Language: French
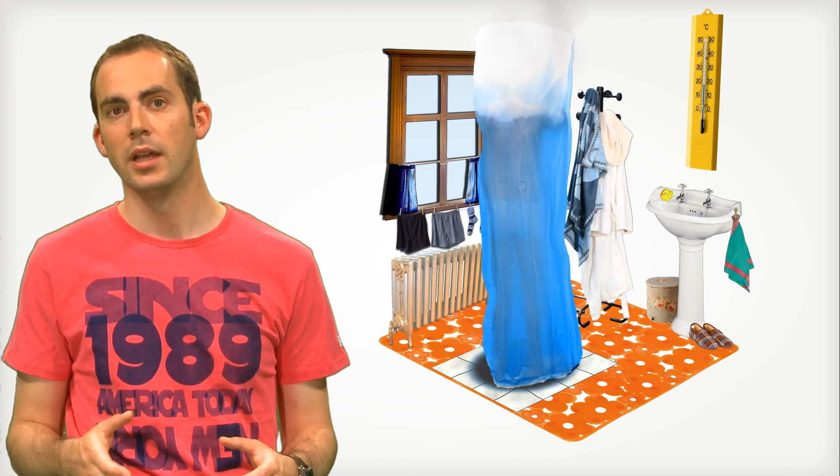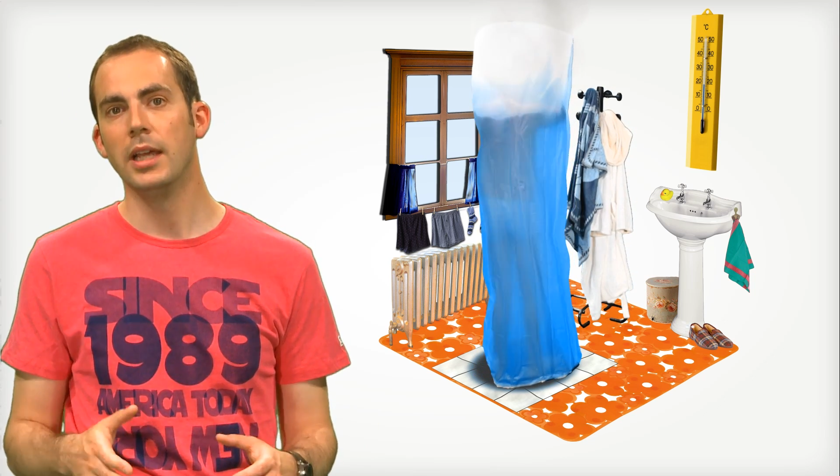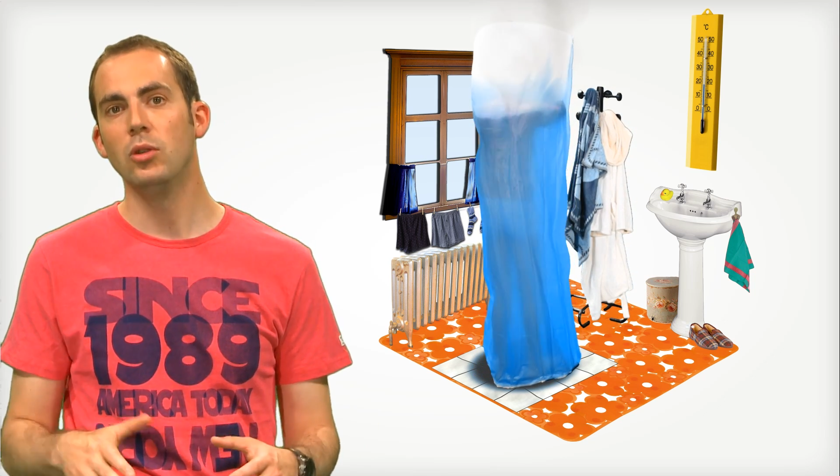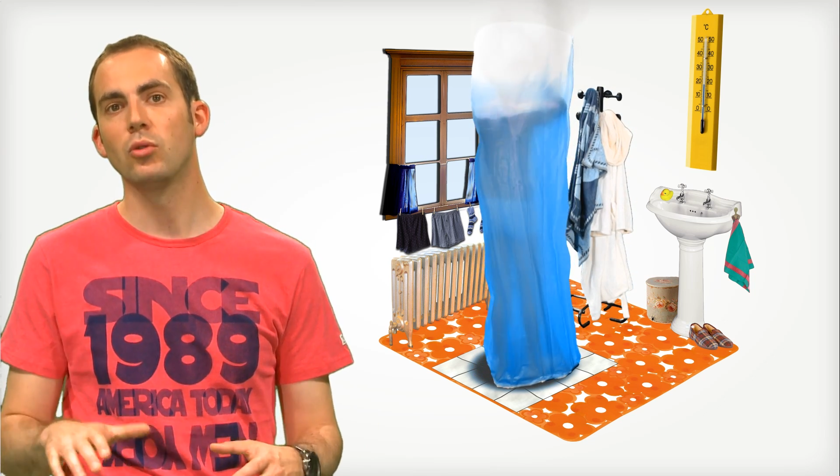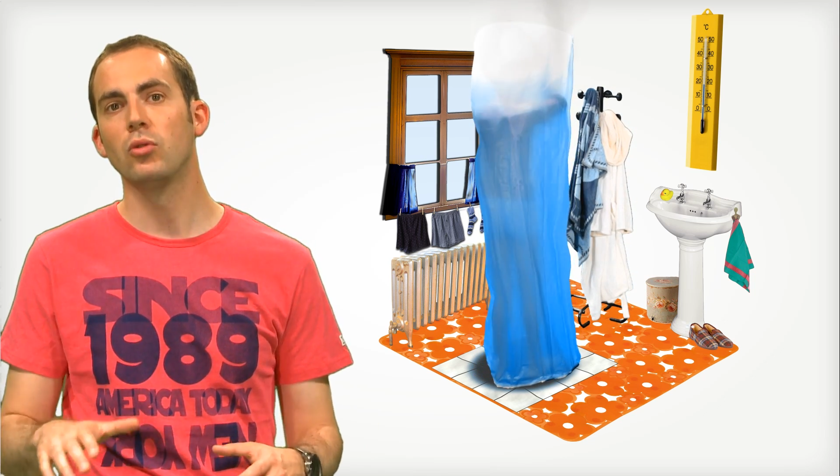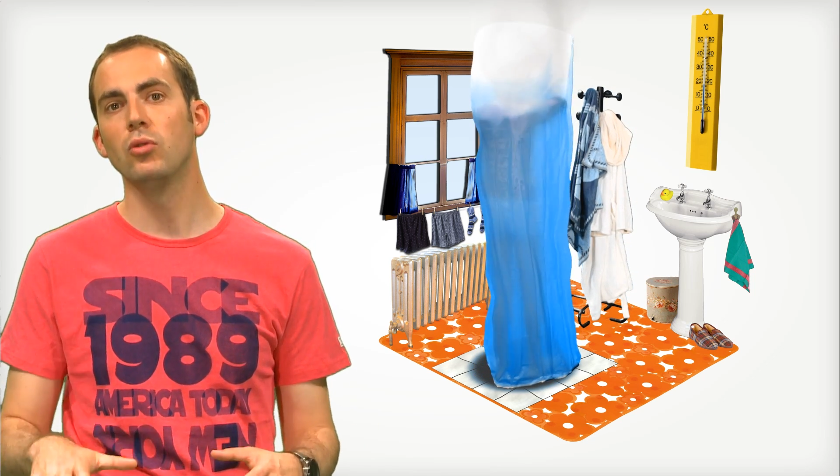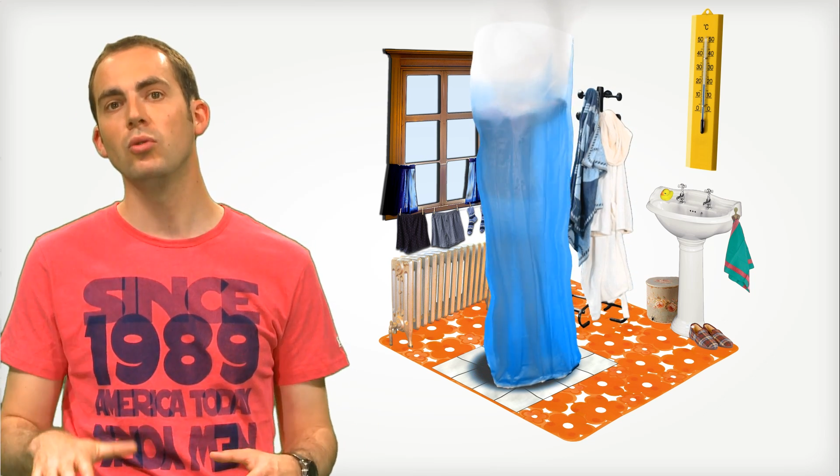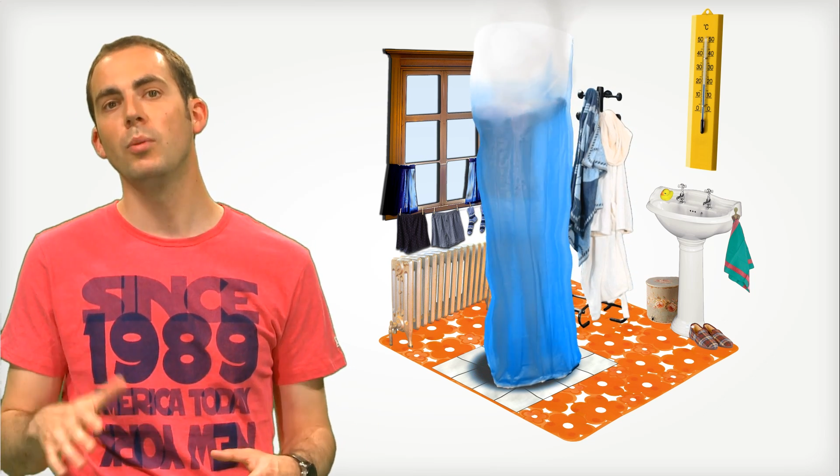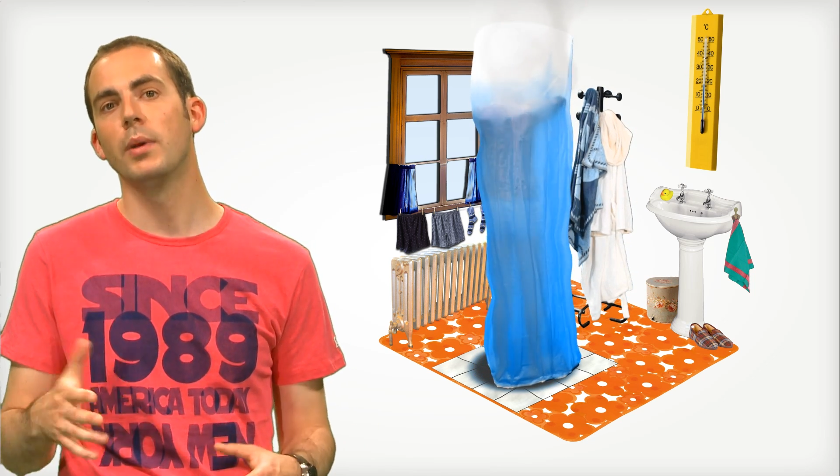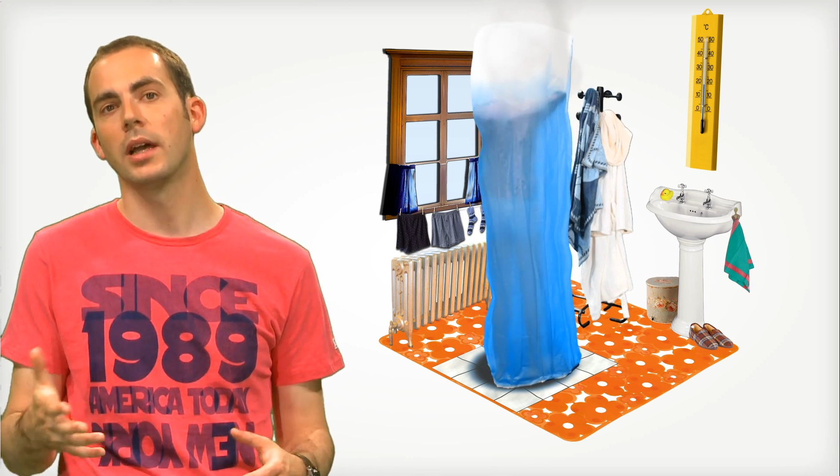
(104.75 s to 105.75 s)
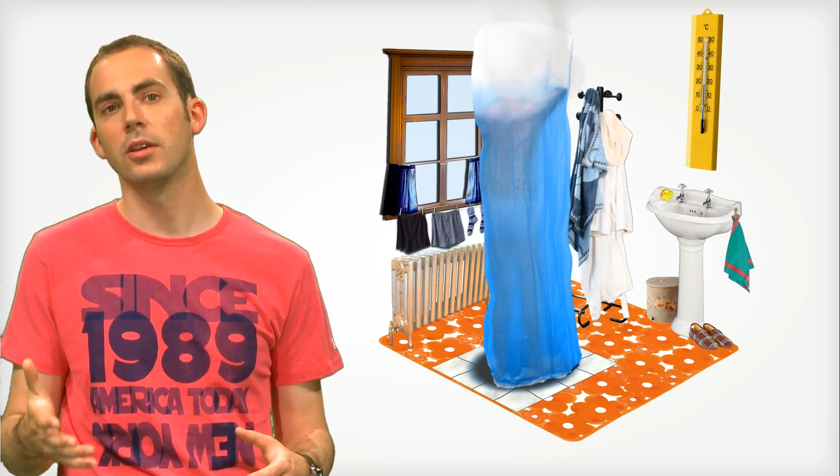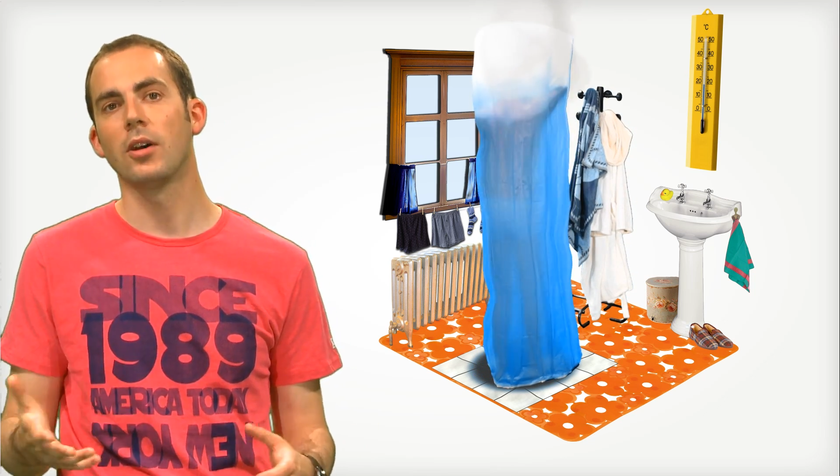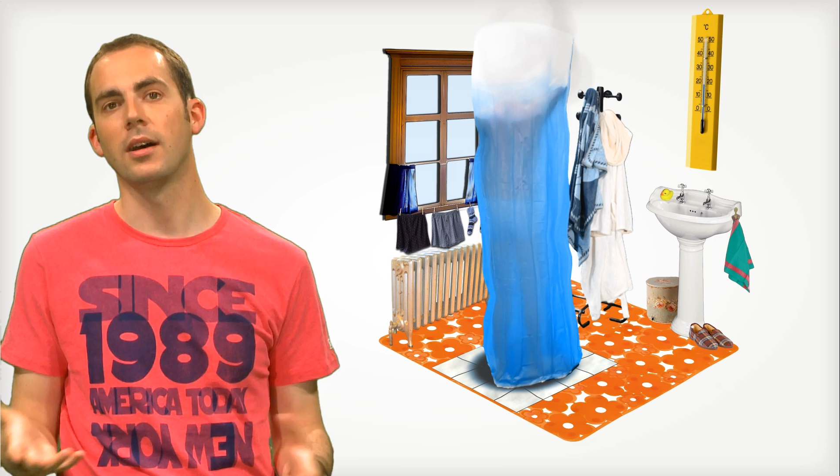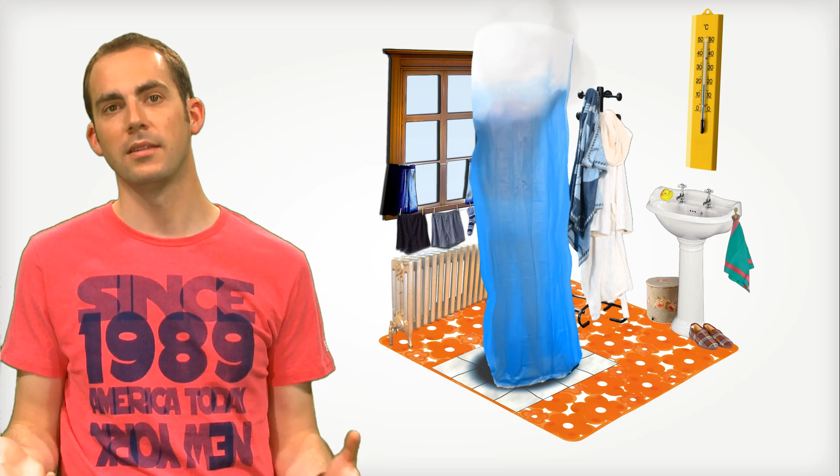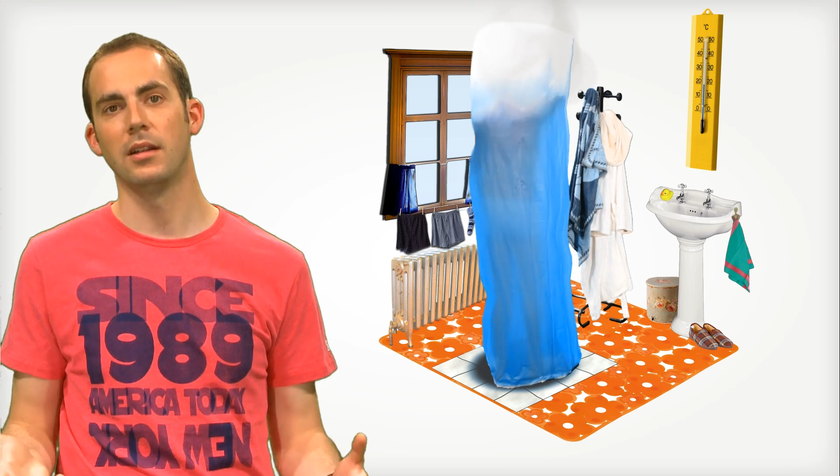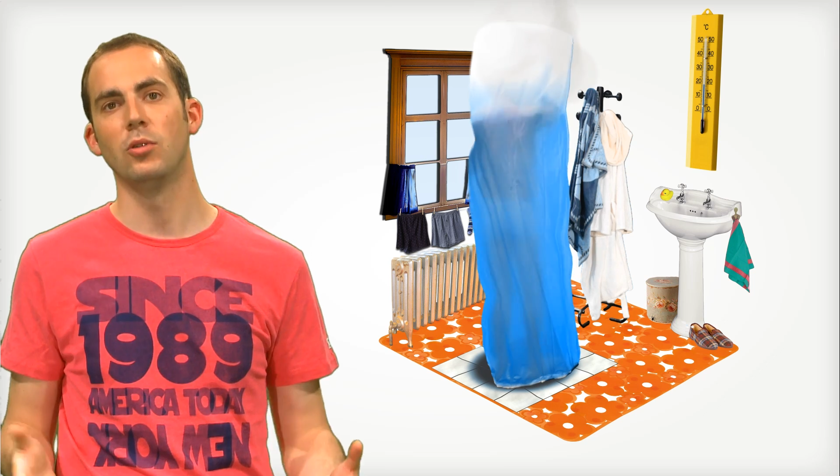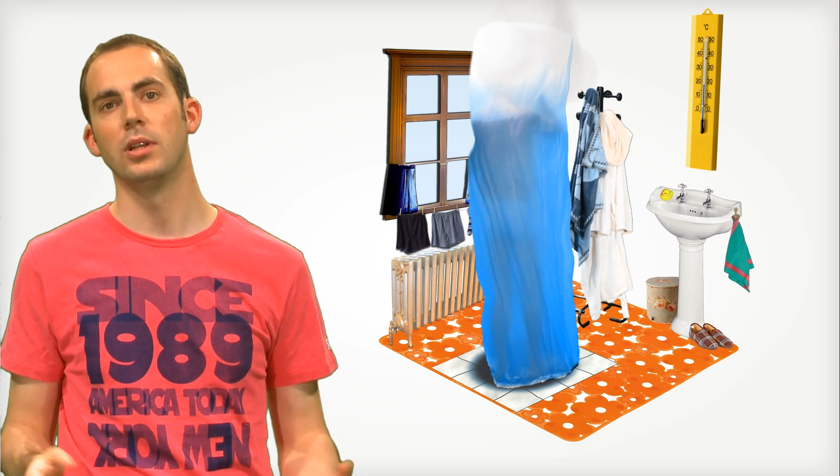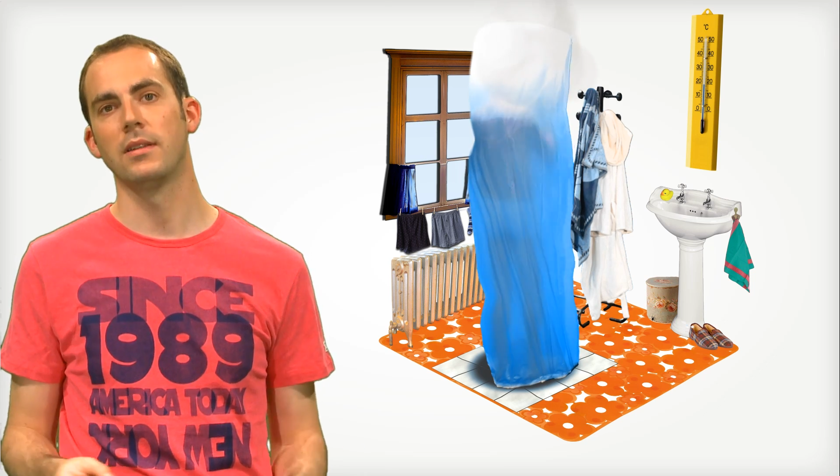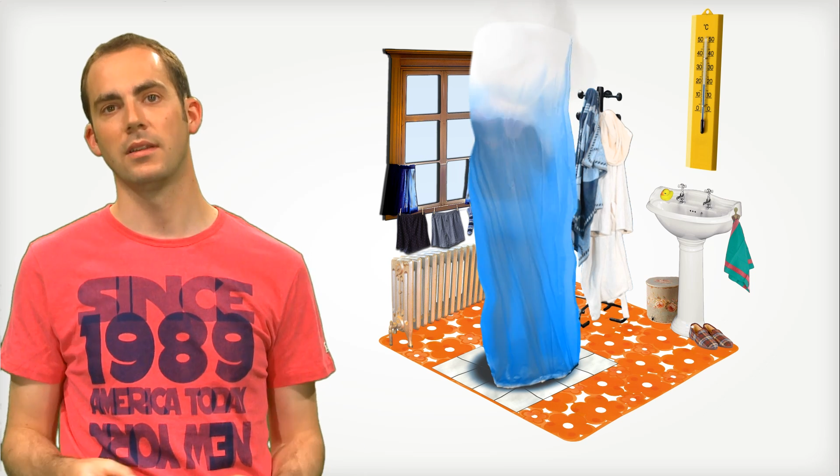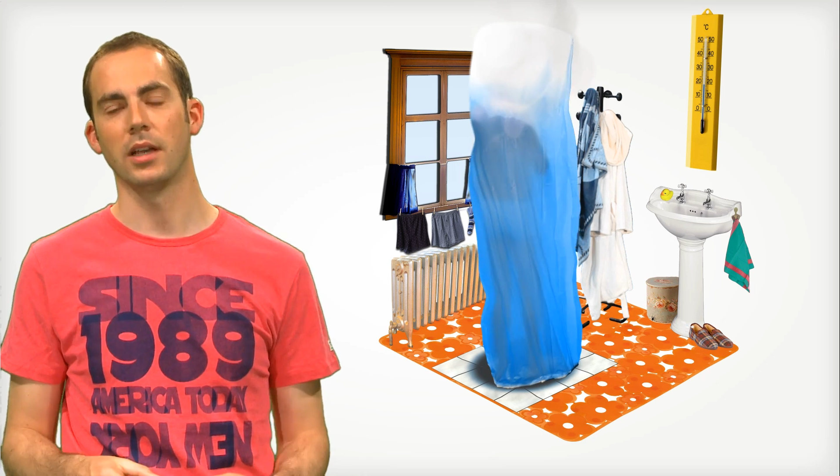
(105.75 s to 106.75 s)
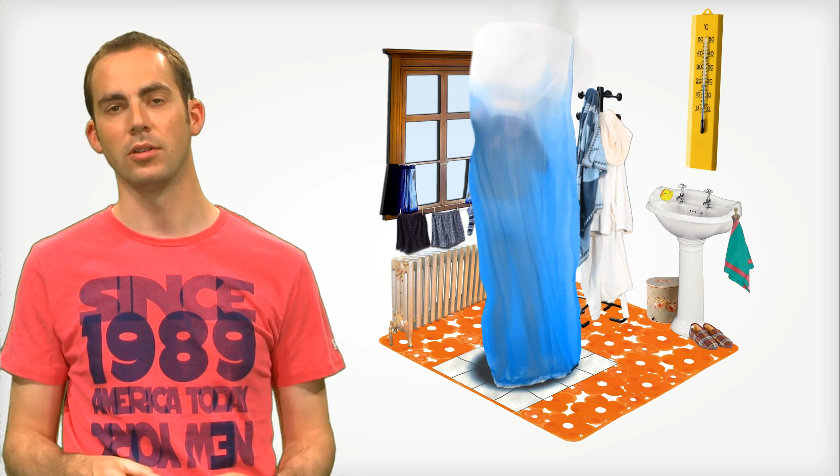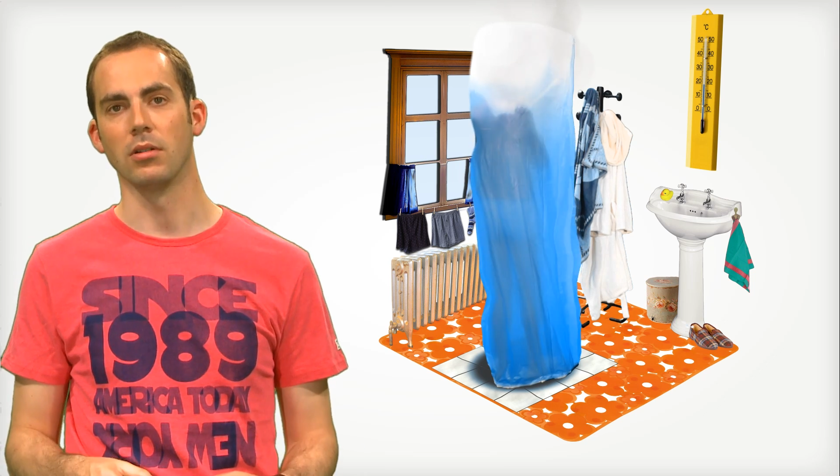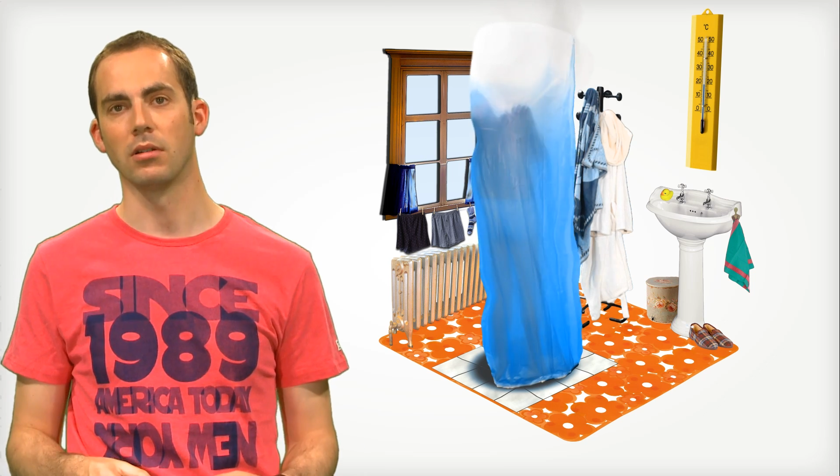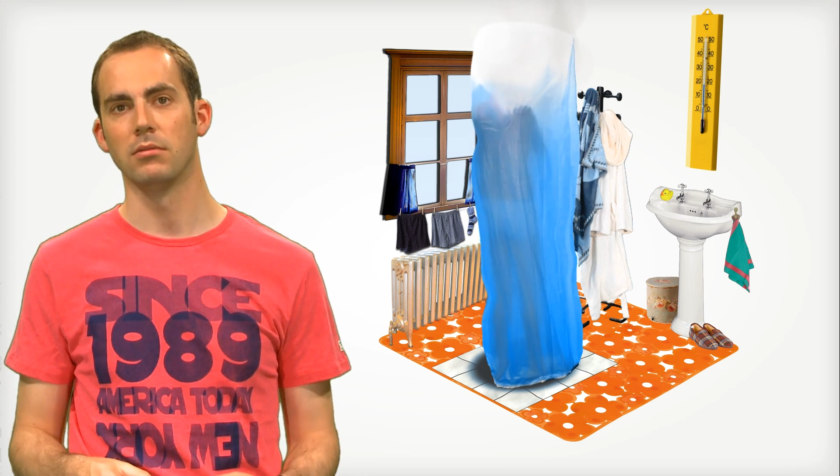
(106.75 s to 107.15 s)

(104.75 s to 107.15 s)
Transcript: est donc supérieure à celle de l'extérieur.